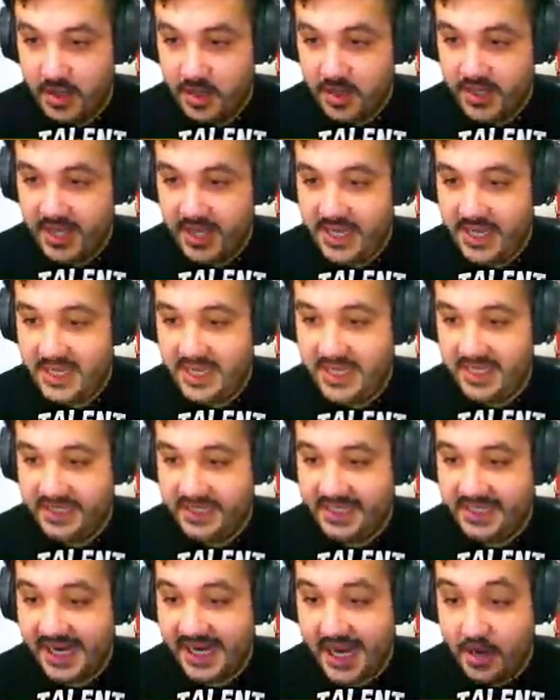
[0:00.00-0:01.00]
que
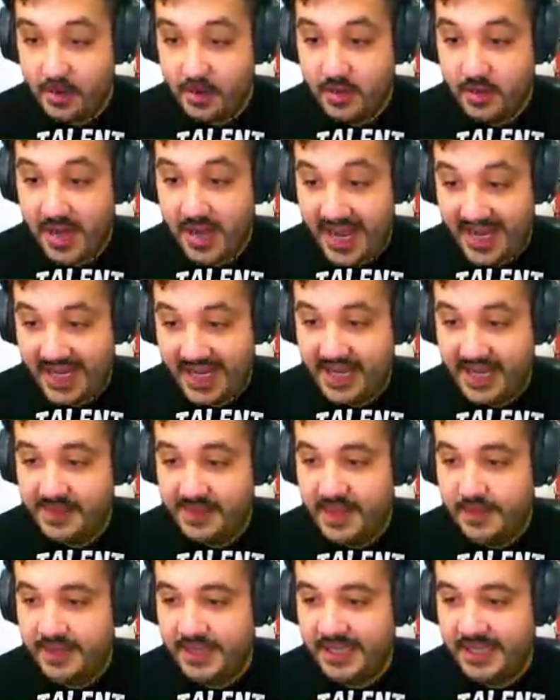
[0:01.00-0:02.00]
sacaron skin
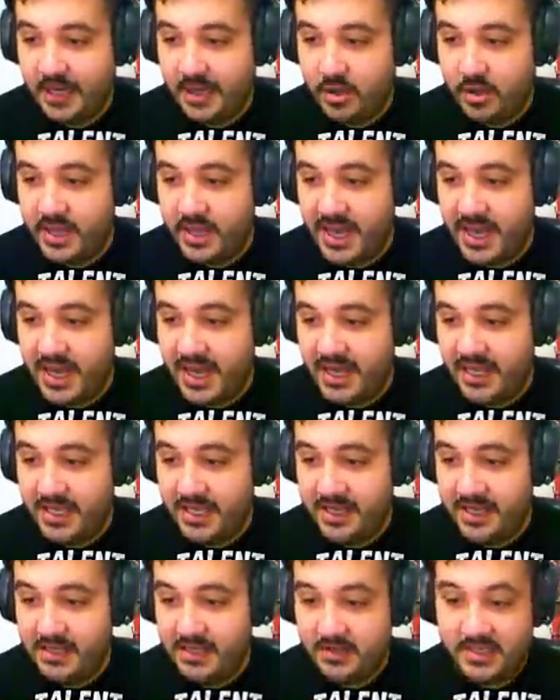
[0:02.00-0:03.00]
del Battle Royale
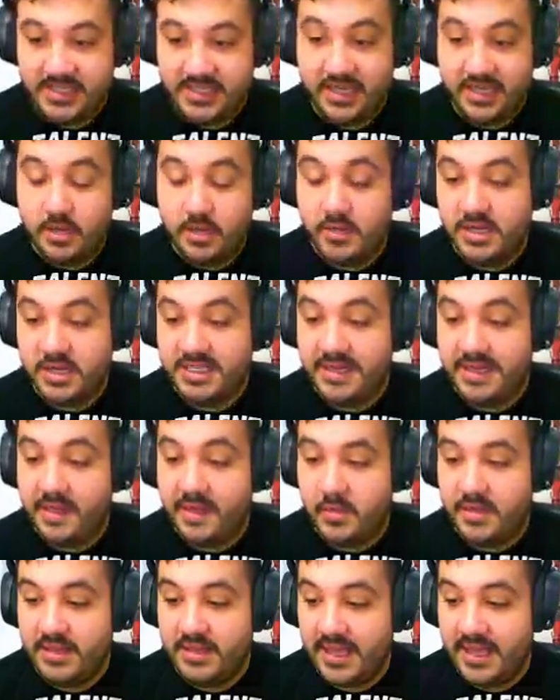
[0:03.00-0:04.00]
y yo qué sé, es como que se han
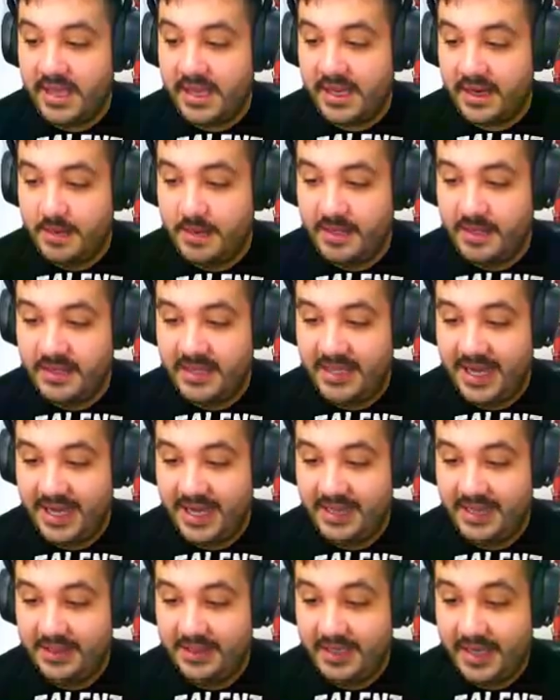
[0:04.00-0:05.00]
dado cuenta de que realmente la
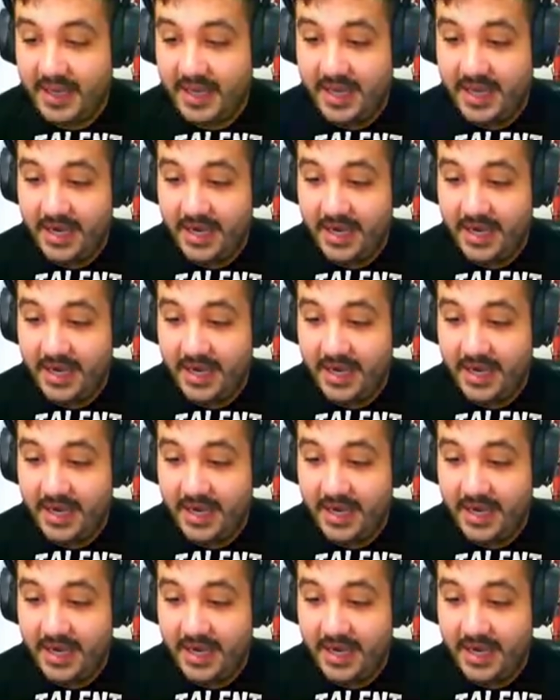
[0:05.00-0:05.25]
gente quiere